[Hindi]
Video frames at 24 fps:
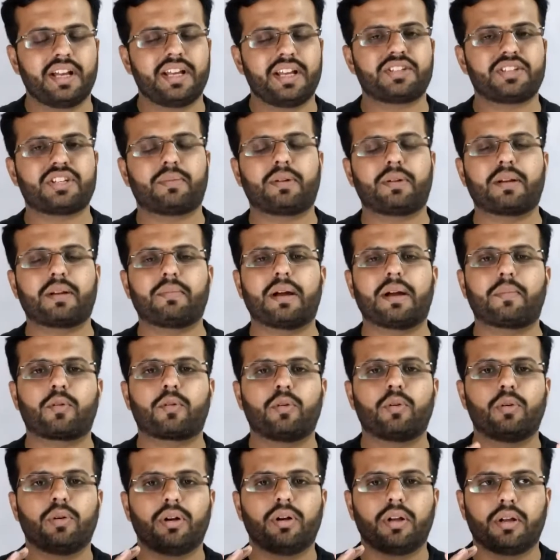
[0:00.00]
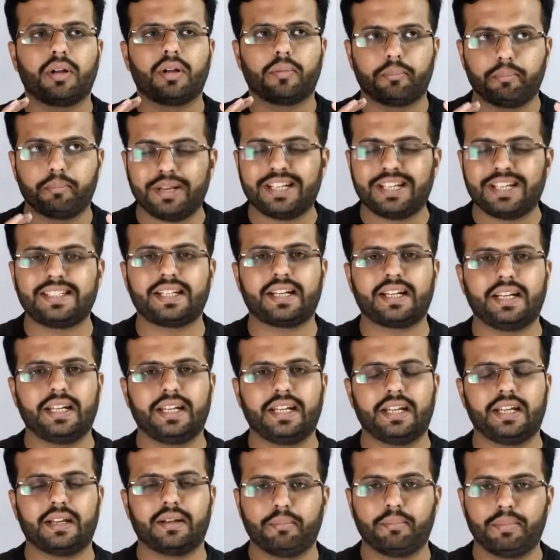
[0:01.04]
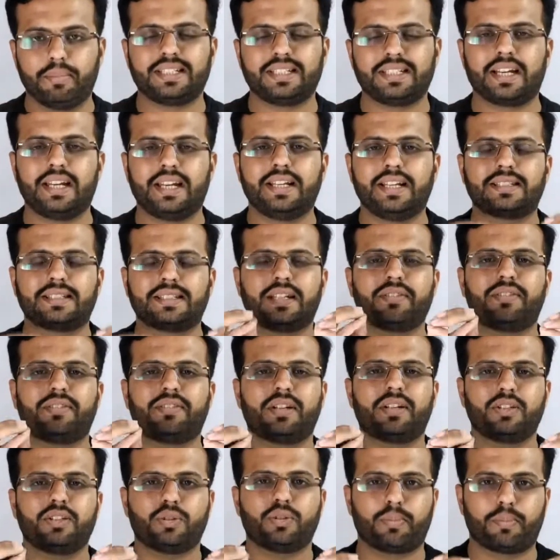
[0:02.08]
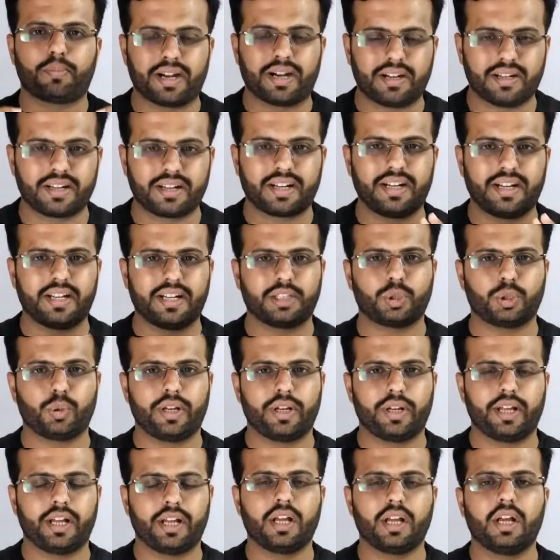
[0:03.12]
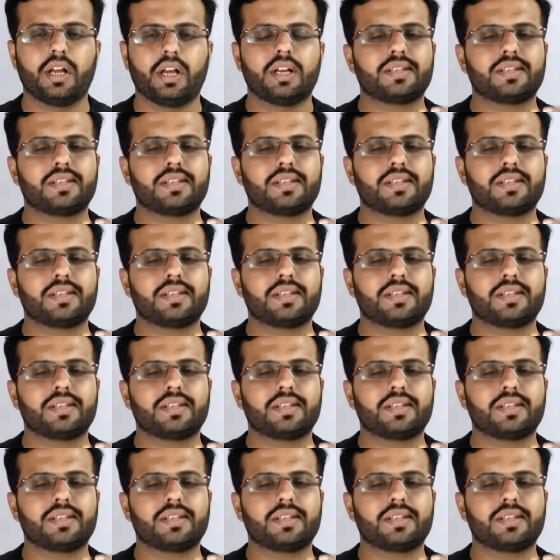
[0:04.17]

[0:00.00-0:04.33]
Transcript: इस चैप्टर में आपको बेसिकली बेसिकली सिर्फ जो पार्टनर की डेथ हो रही है